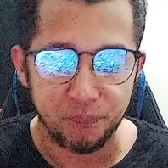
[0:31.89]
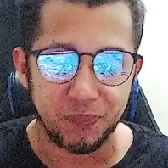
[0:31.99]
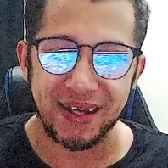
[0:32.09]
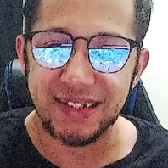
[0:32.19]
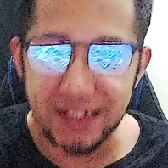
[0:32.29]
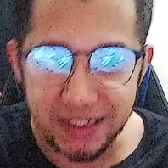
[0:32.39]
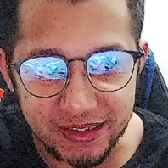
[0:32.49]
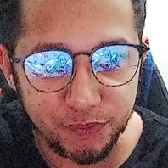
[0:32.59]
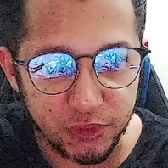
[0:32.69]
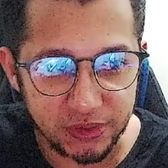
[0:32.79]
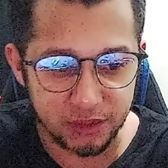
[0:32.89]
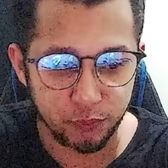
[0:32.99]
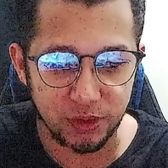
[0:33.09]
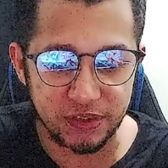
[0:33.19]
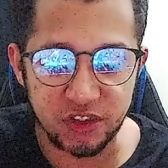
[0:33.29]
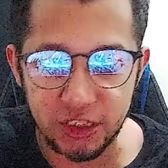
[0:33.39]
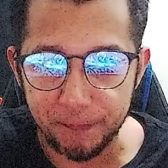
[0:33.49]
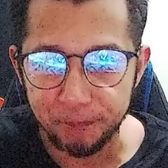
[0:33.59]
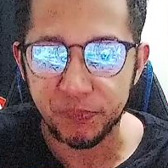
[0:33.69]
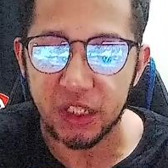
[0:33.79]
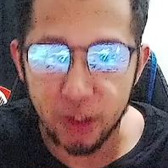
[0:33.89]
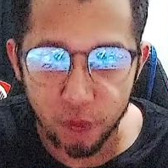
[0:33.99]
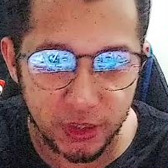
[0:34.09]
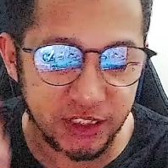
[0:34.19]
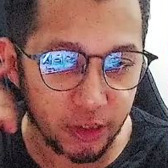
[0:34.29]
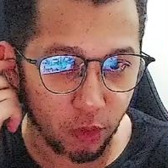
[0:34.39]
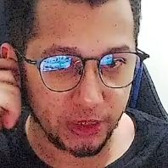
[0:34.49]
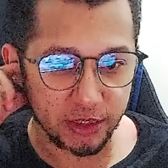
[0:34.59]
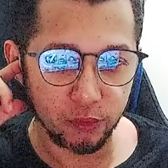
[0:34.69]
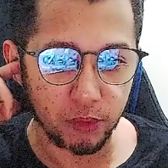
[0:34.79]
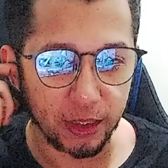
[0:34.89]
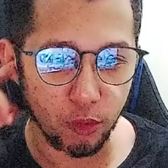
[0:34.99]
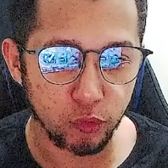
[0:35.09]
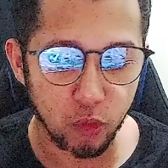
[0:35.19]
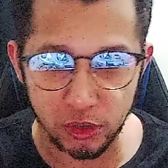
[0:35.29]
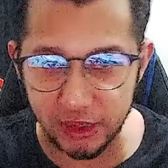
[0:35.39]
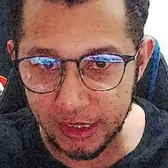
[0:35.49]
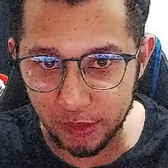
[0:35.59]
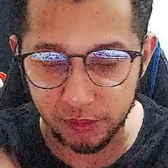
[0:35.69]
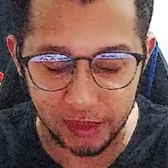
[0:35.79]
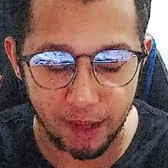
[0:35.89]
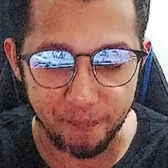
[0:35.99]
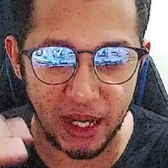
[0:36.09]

Mas ainda assim vocês vão assistir. Eu vou deixar o link do canal do Rodrigo, tá?